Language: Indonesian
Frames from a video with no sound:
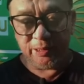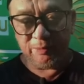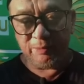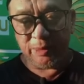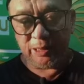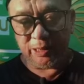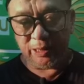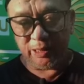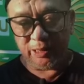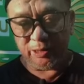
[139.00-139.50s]

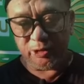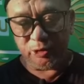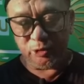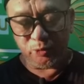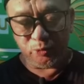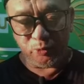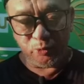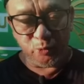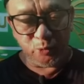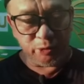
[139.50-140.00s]
maka
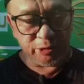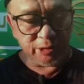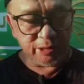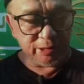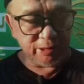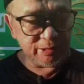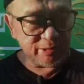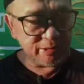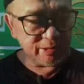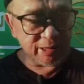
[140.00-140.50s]

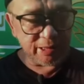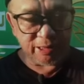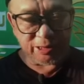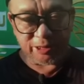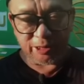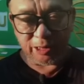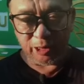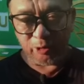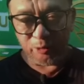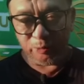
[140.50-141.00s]
sesungguhnya saya
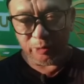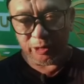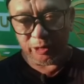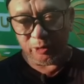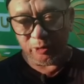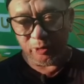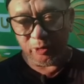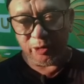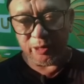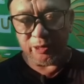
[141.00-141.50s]
selalu
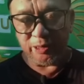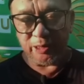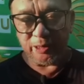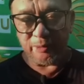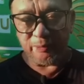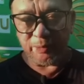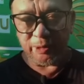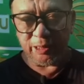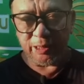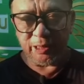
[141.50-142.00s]
menegur
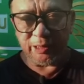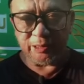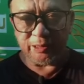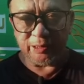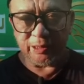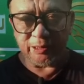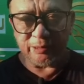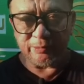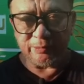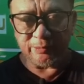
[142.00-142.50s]
dari pihak
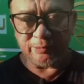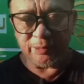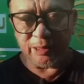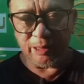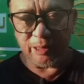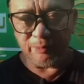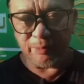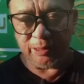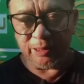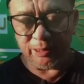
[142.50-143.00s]
yang
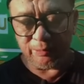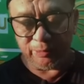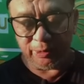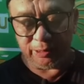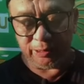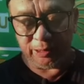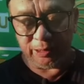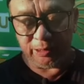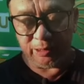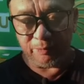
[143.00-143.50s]
apa
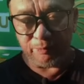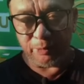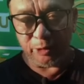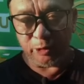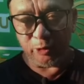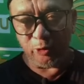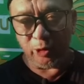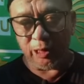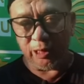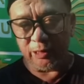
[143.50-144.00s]
namanya
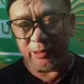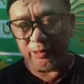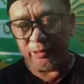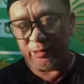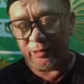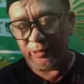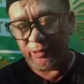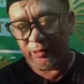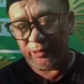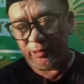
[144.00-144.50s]
menolak
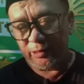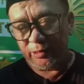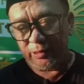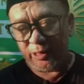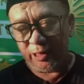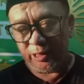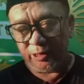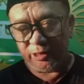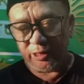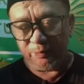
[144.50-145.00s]

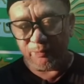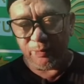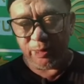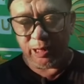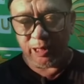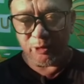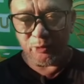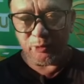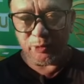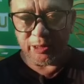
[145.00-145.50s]

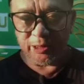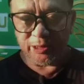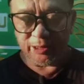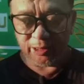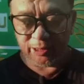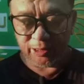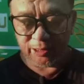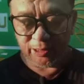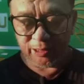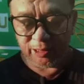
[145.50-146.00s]
nasabah alwi
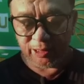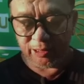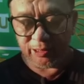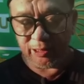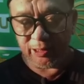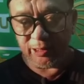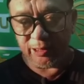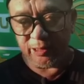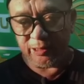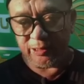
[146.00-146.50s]
ini
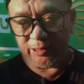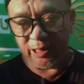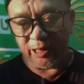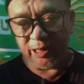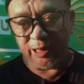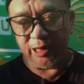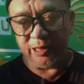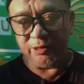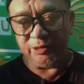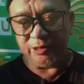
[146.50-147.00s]
adalah
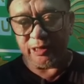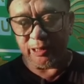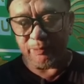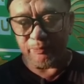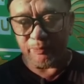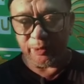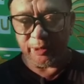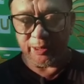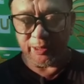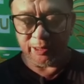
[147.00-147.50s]
jangan
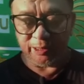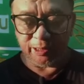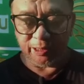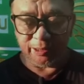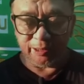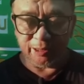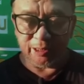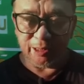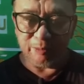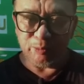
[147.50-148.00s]
sampai
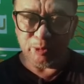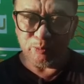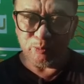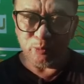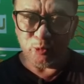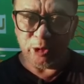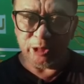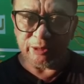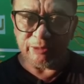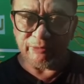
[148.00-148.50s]
adalah
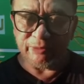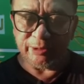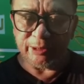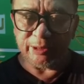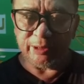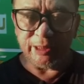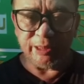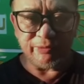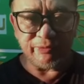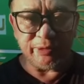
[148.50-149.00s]
membuat
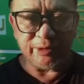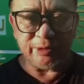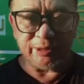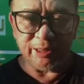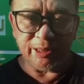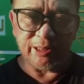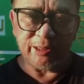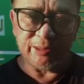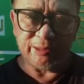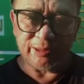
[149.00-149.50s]

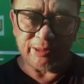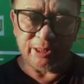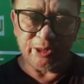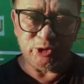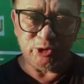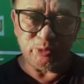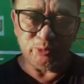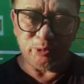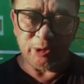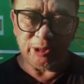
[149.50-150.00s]
fitnah-fitnah tadi
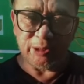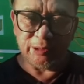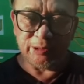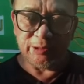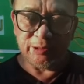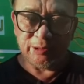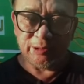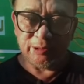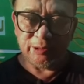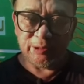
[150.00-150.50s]
semua
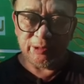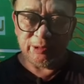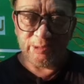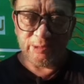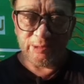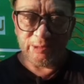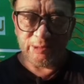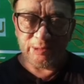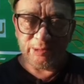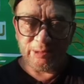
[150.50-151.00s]

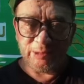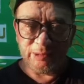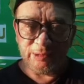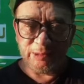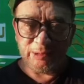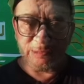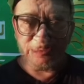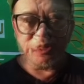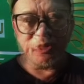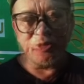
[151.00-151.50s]
e,
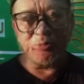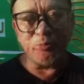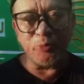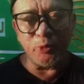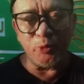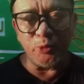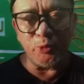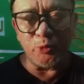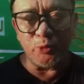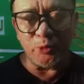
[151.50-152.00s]
buat para
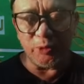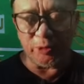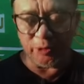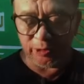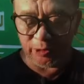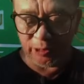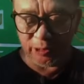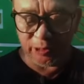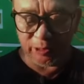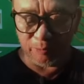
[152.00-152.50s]
sepuh
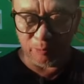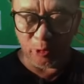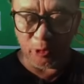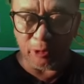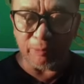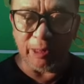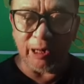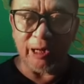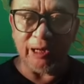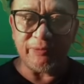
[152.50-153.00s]
ya
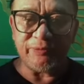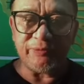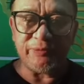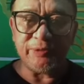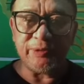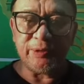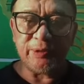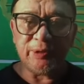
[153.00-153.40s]
mohon maaf